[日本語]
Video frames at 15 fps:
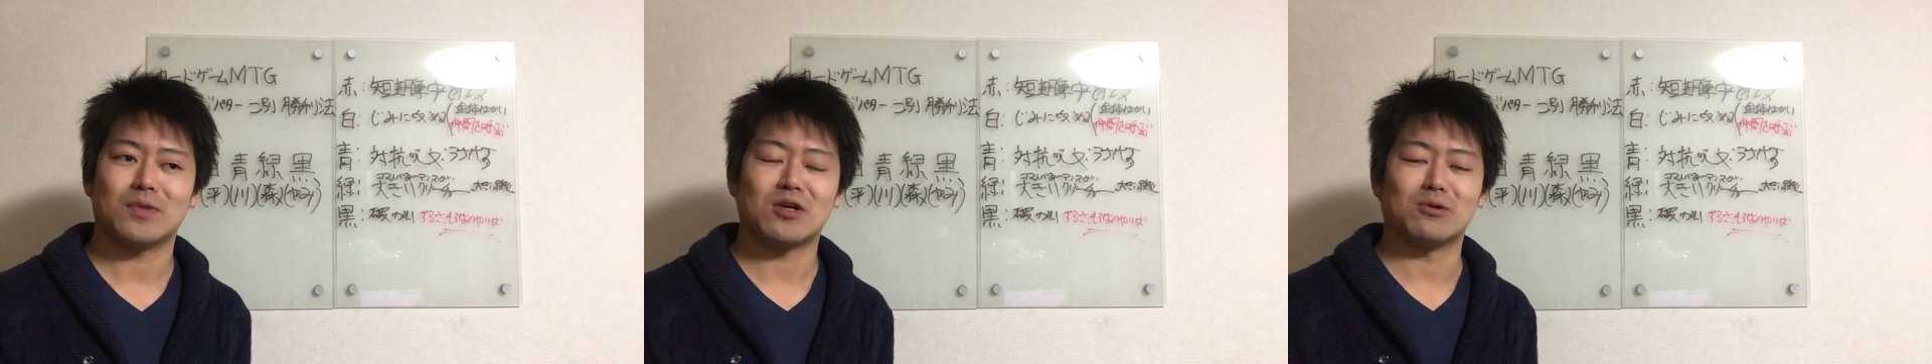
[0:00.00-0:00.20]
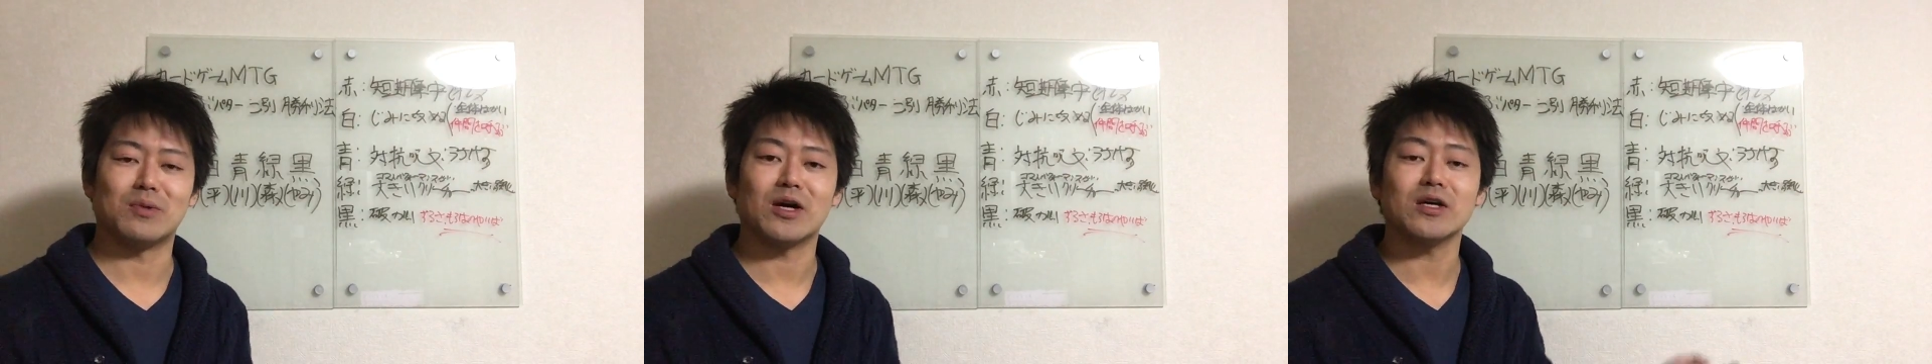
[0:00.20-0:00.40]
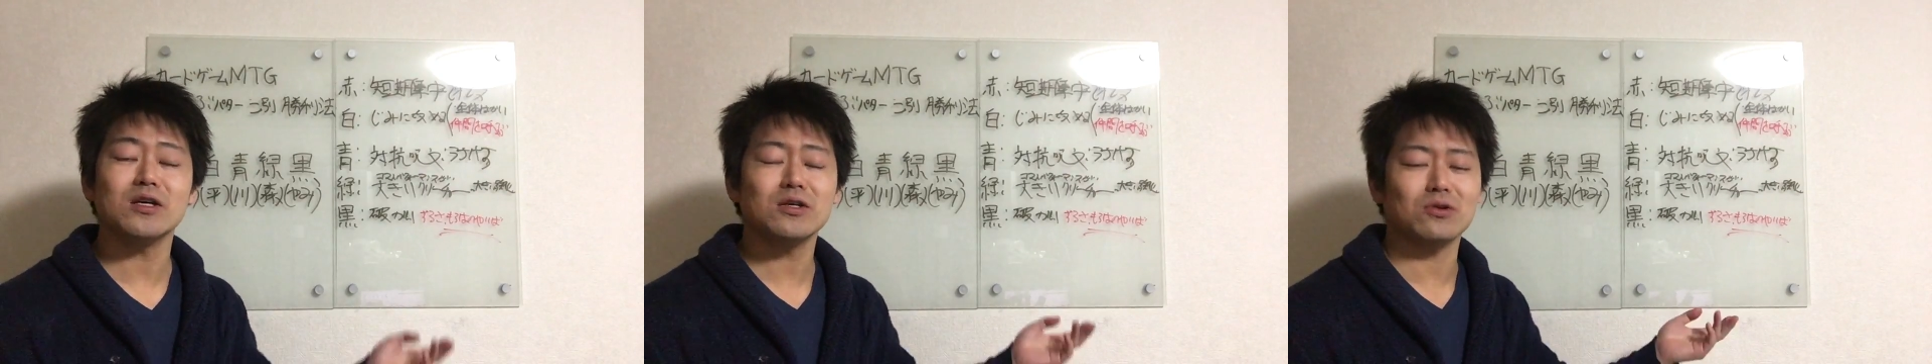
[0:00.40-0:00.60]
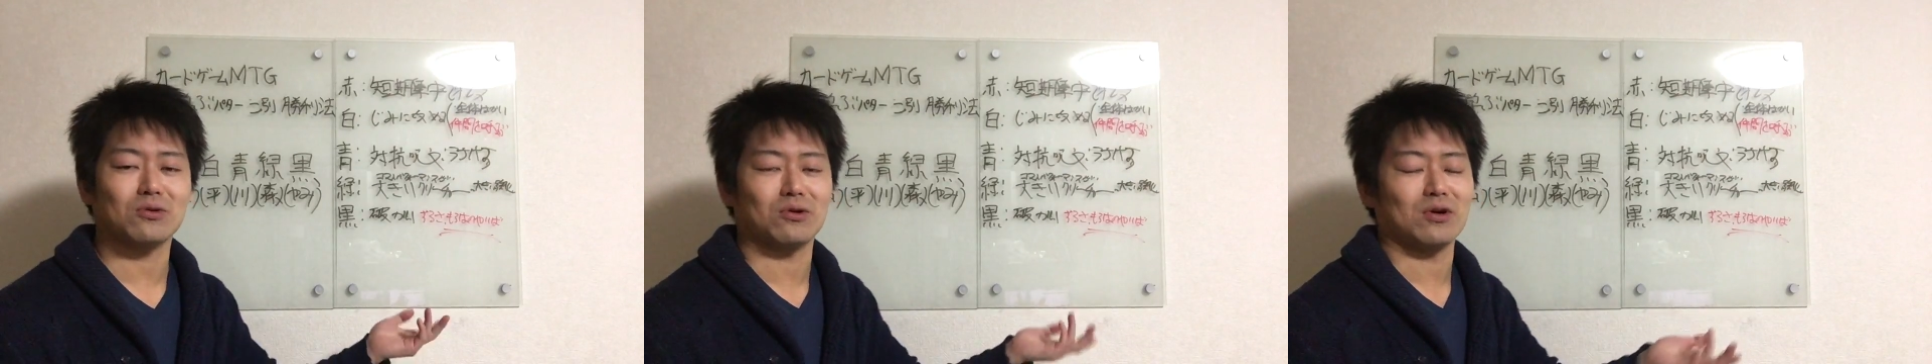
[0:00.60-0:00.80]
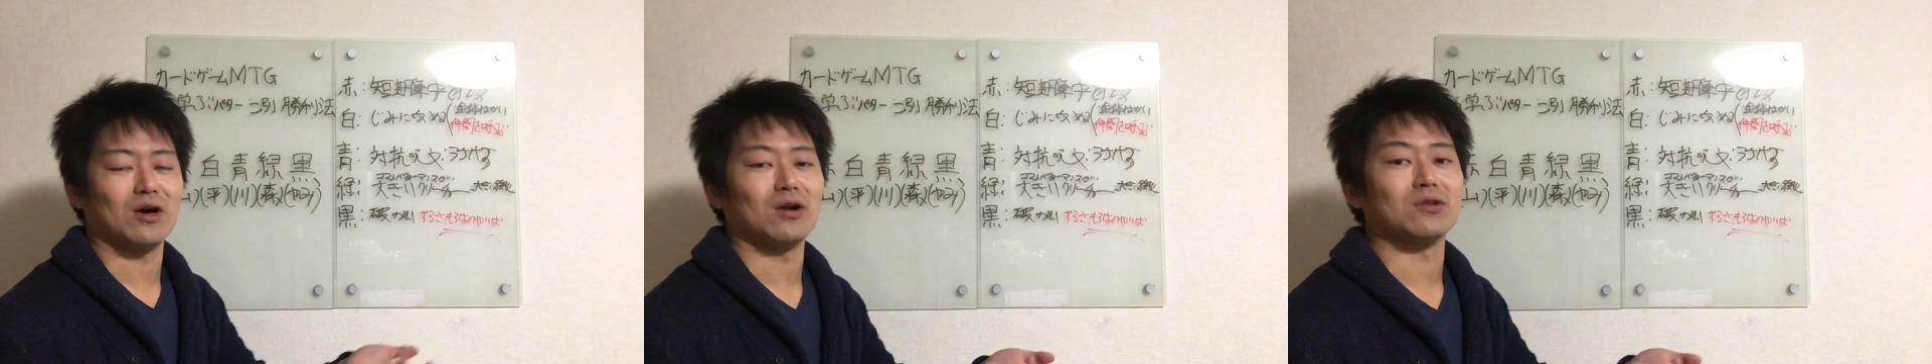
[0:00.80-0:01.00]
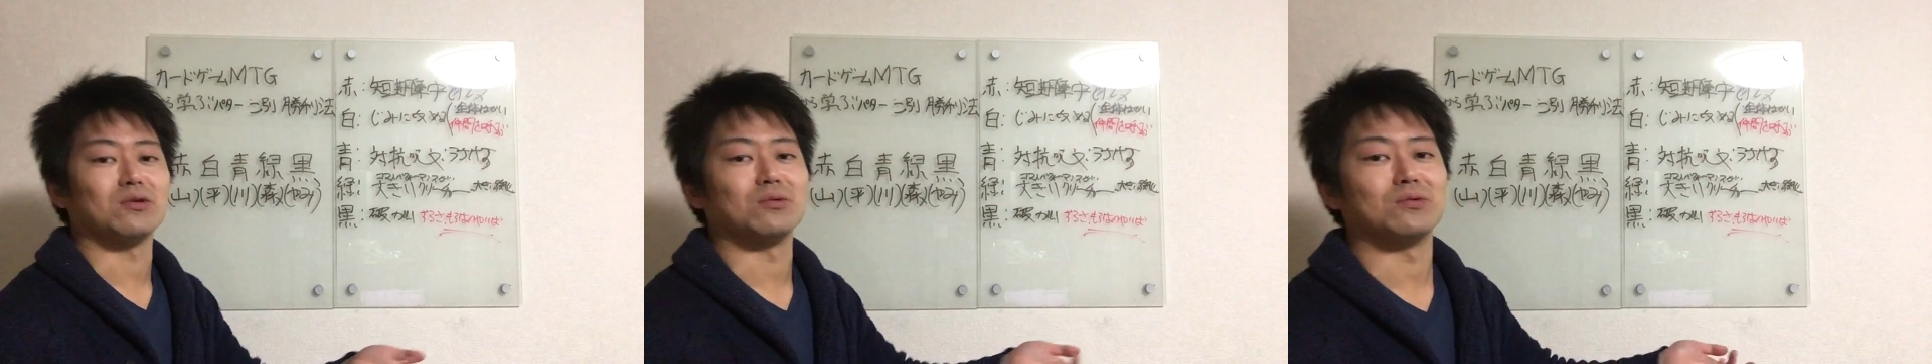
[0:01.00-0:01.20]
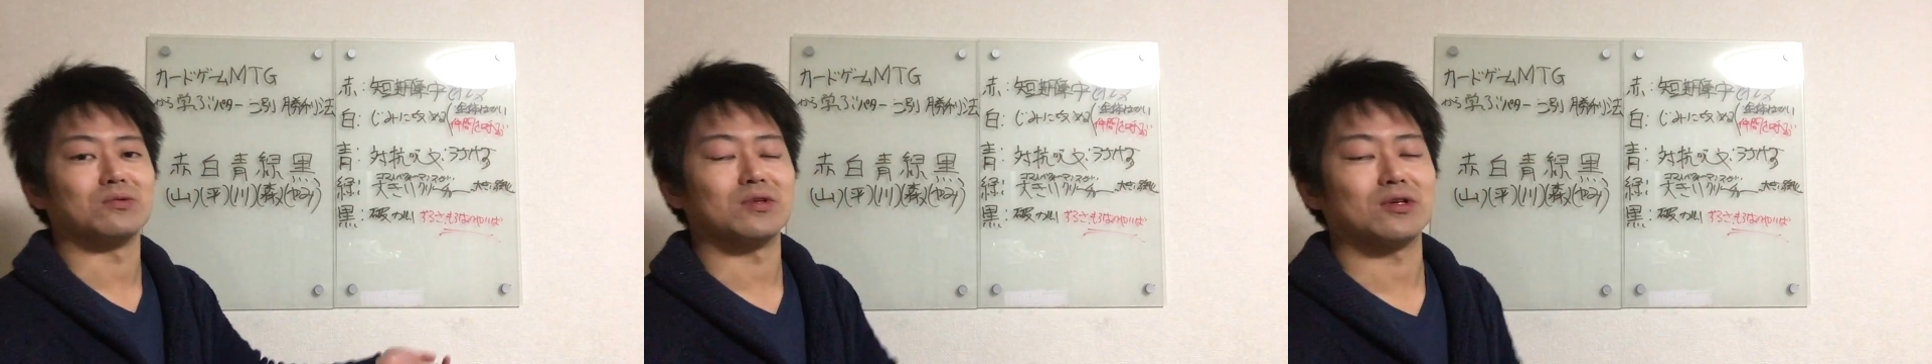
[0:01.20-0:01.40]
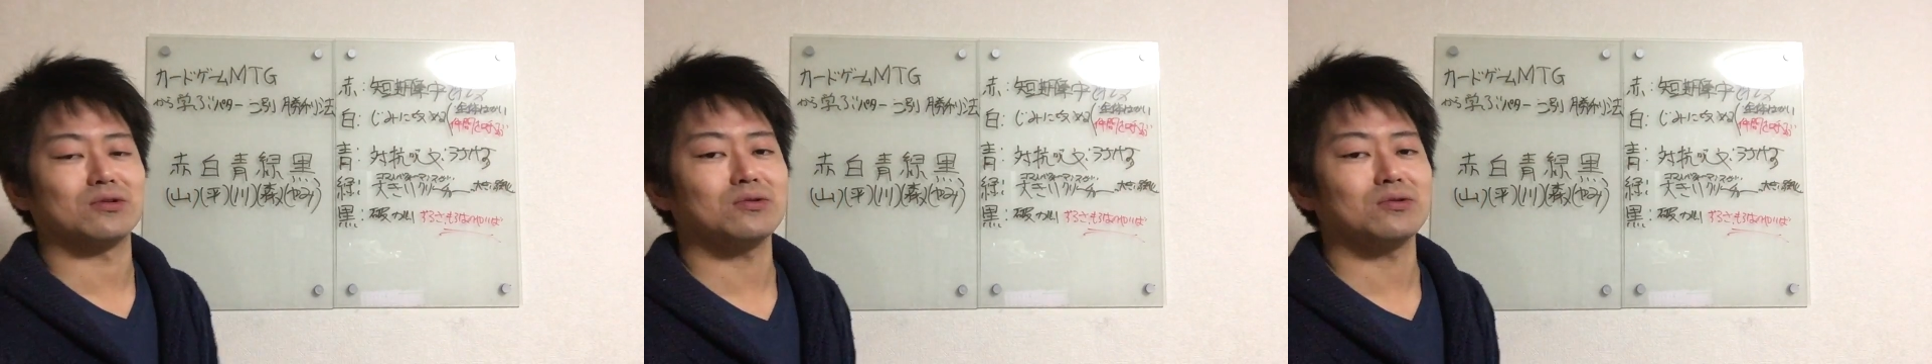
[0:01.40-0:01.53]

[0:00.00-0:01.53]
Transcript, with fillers: でもまあいいところはあると思うんで